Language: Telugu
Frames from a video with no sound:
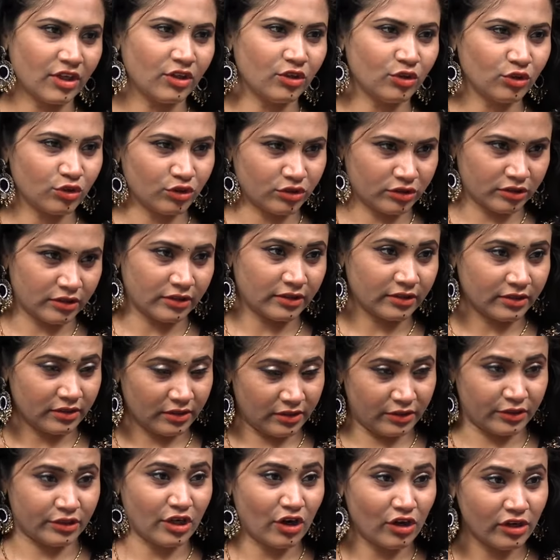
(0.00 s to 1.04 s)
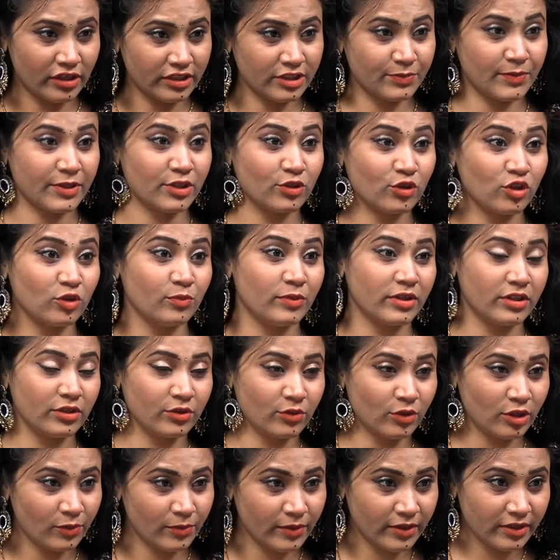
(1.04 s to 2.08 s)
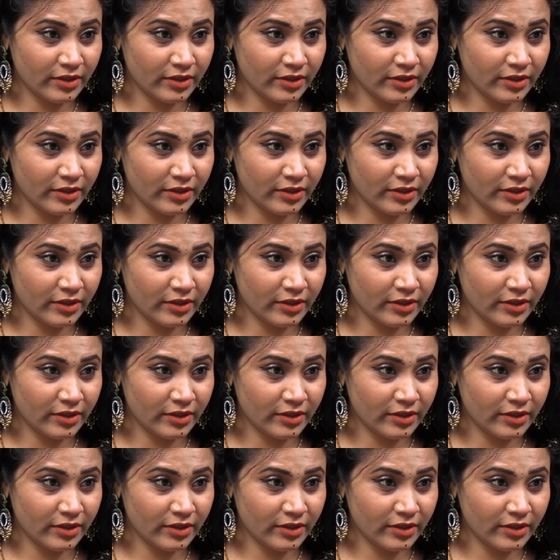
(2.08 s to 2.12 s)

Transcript: వాళ్ళు కాలర్స్ పట్టుకుని మరి గొడవ